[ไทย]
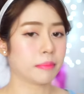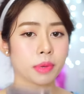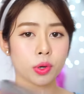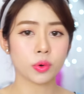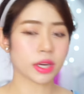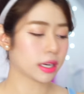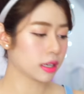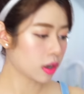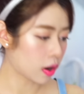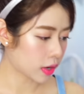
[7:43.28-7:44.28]
มาดูใน
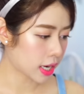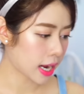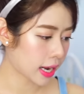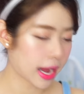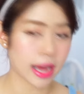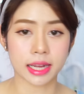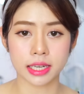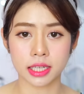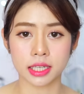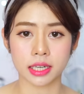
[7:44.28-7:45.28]
เรื่องของราคากั
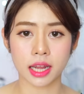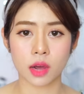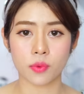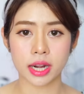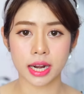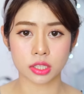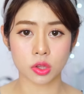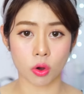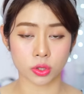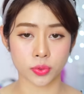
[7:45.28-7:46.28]
นเถอะนะคะ ว่าทั้ง
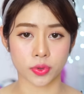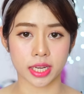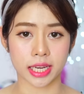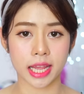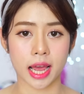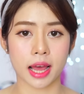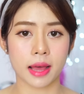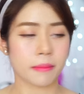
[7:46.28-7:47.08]
2สูตรนี้เนี่ย